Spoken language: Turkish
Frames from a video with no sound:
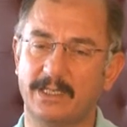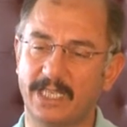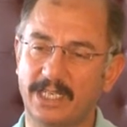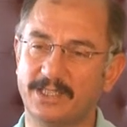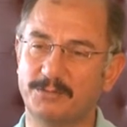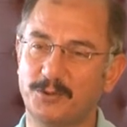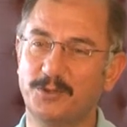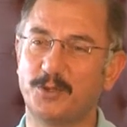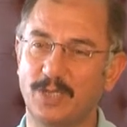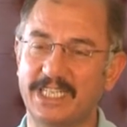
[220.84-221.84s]
Yalnız
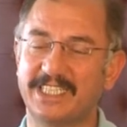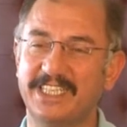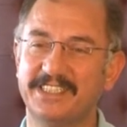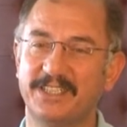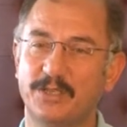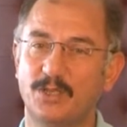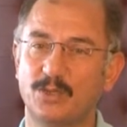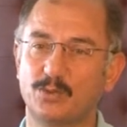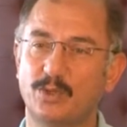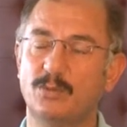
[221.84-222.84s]
bunu söylerken
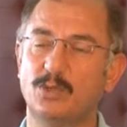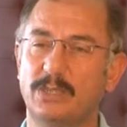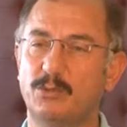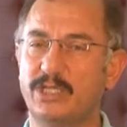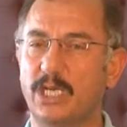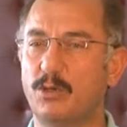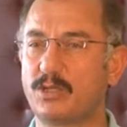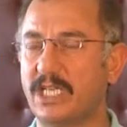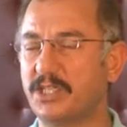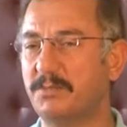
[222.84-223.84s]
günümüzde bu
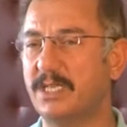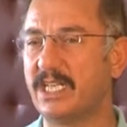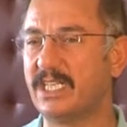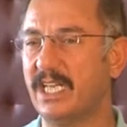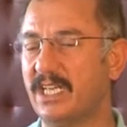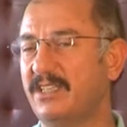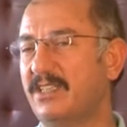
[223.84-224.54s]
diyalog çalışmalarıyla